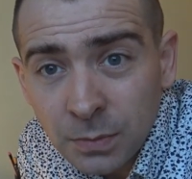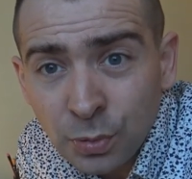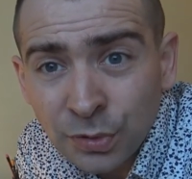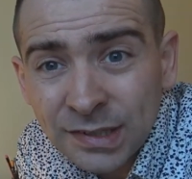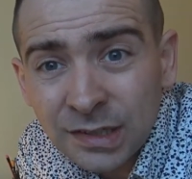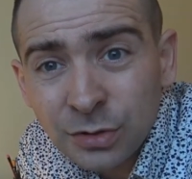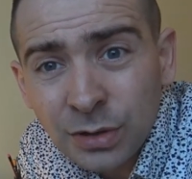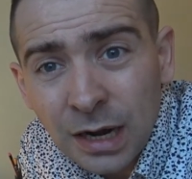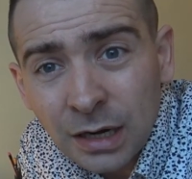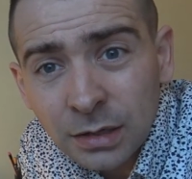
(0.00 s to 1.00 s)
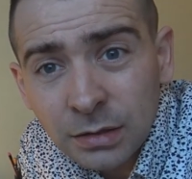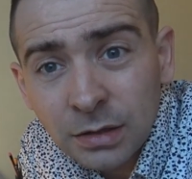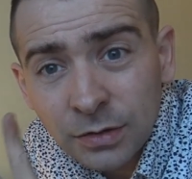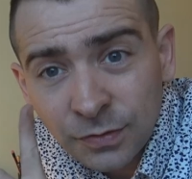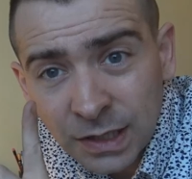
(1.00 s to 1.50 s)
pour 5 dollars,
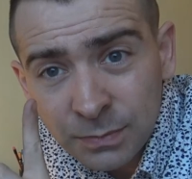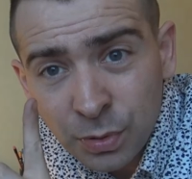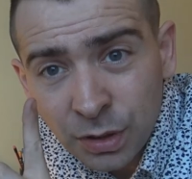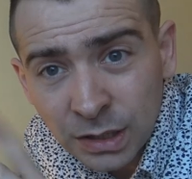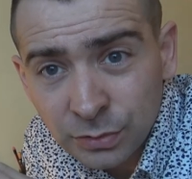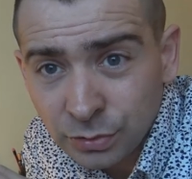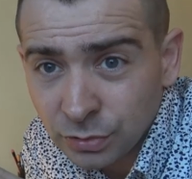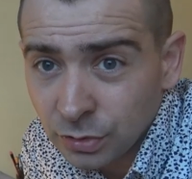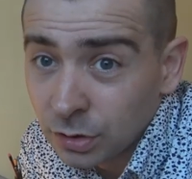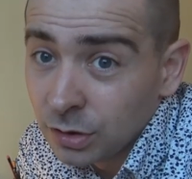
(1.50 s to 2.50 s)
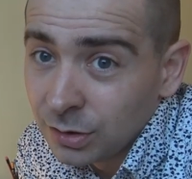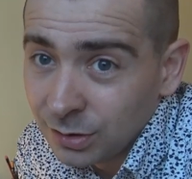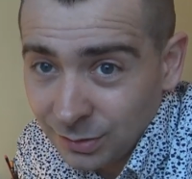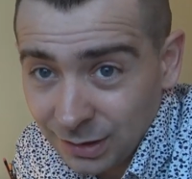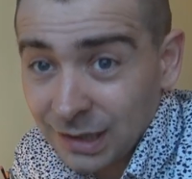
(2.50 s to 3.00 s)
frais de port inclus.
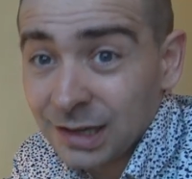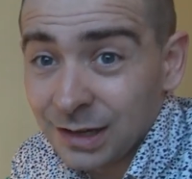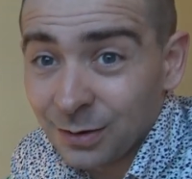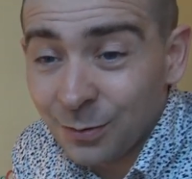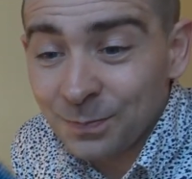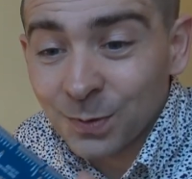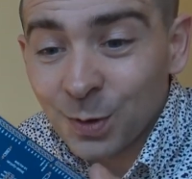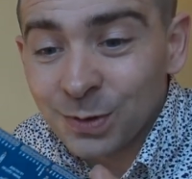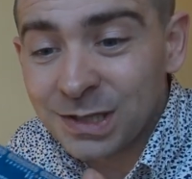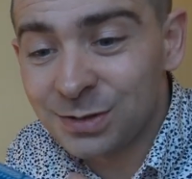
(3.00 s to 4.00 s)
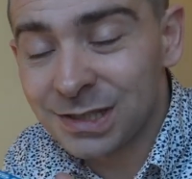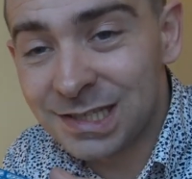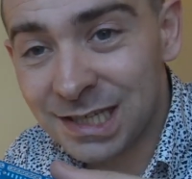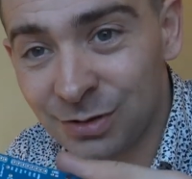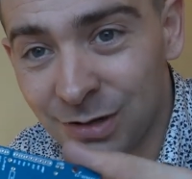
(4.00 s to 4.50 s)
Et on est sur des
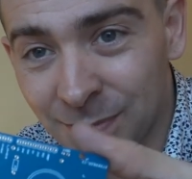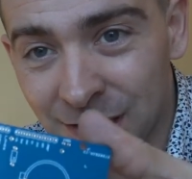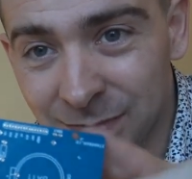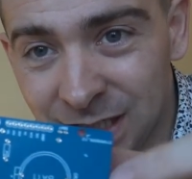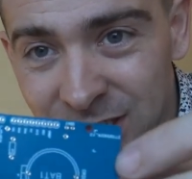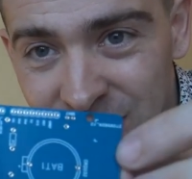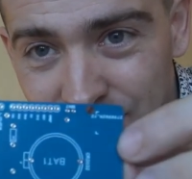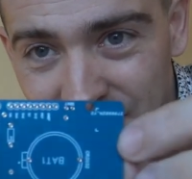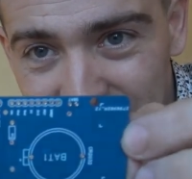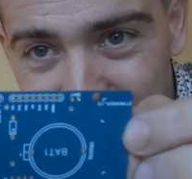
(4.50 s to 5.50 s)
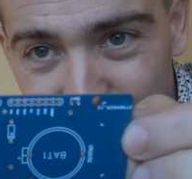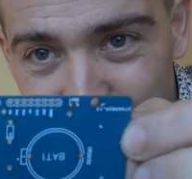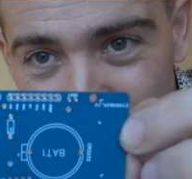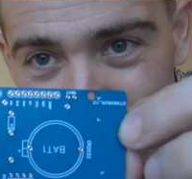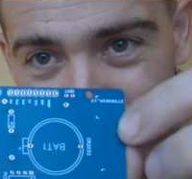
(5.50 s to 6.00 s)
circuits imprimés, je ne sais pas si vous
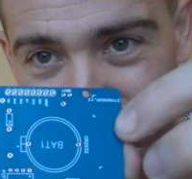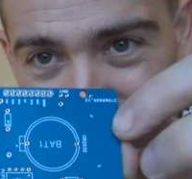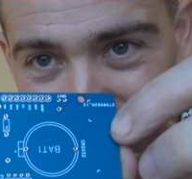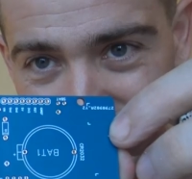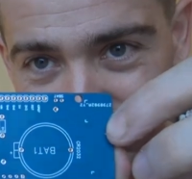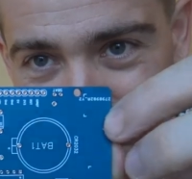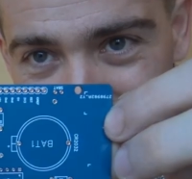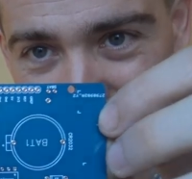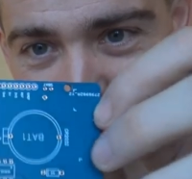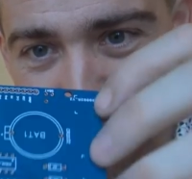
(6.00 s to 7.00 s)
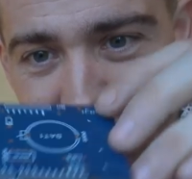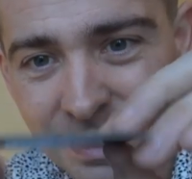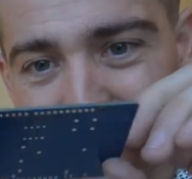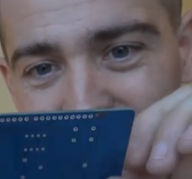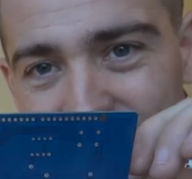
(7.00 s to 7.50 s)
voyez la qualité du circuit,
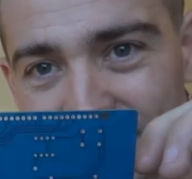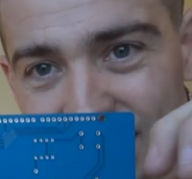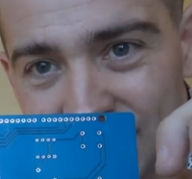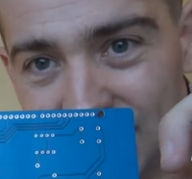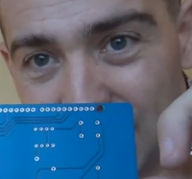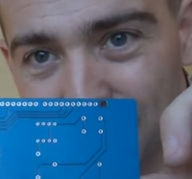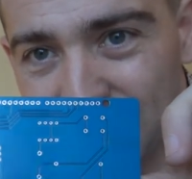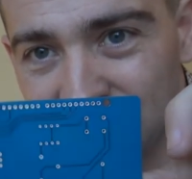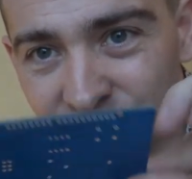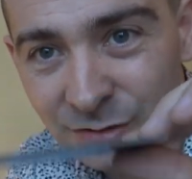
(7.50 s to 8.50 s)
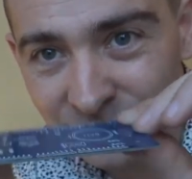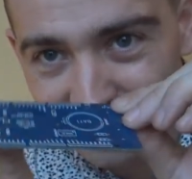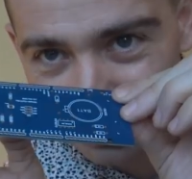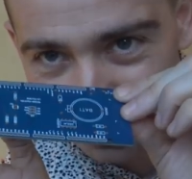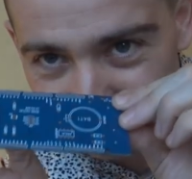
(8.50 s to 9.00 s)
c'est impressionnant, c'est
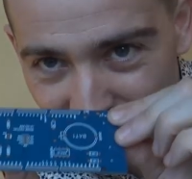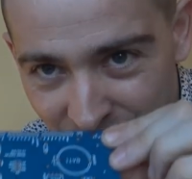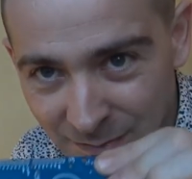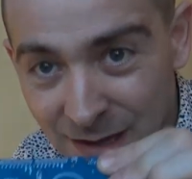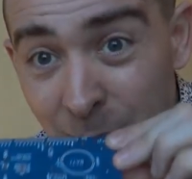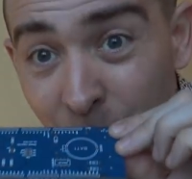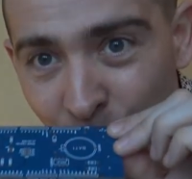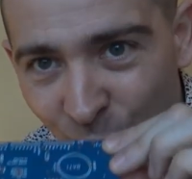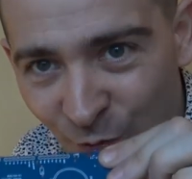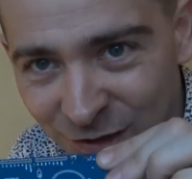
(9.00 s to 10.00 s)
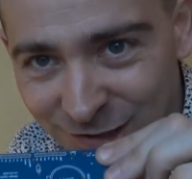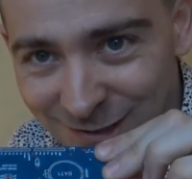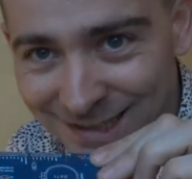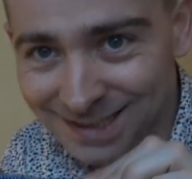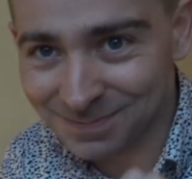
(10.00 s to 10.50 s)
du circuit imprimé
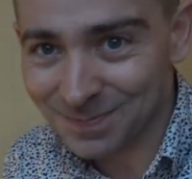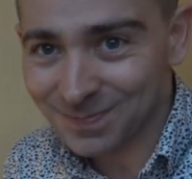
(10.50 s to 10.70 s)
professionnel.